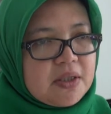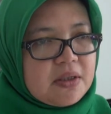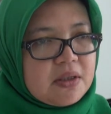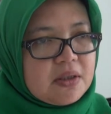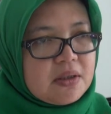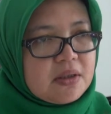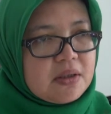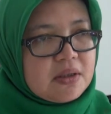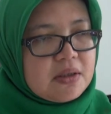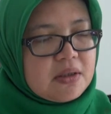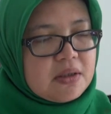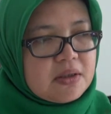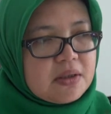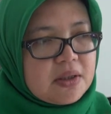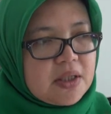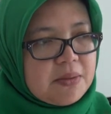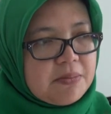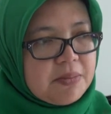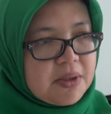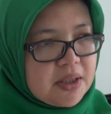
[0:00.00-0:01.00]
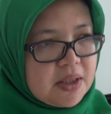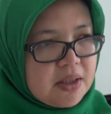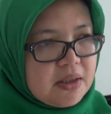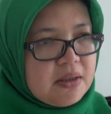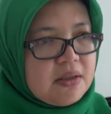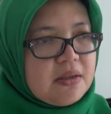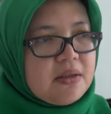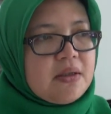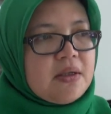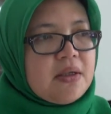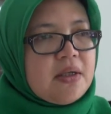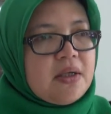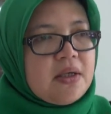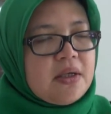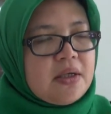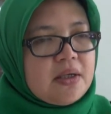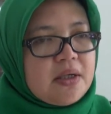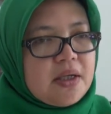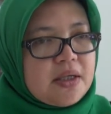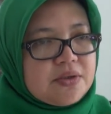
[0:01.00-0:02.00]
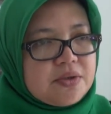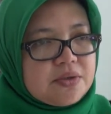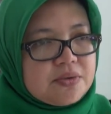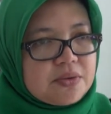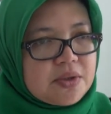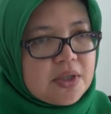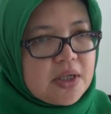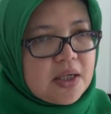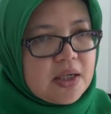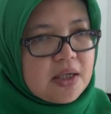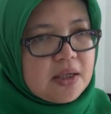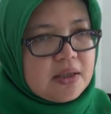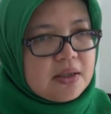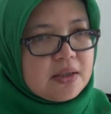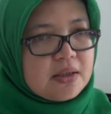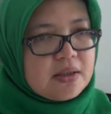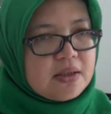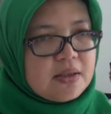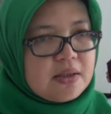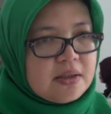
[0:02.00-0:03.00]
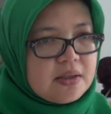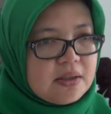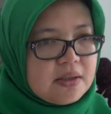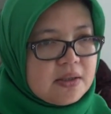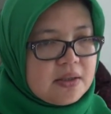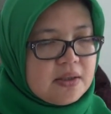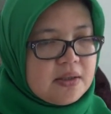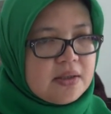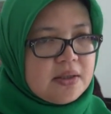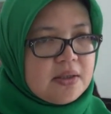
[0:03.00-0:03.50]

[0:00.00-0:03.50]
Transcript: uh, eh, TB dan juga uh,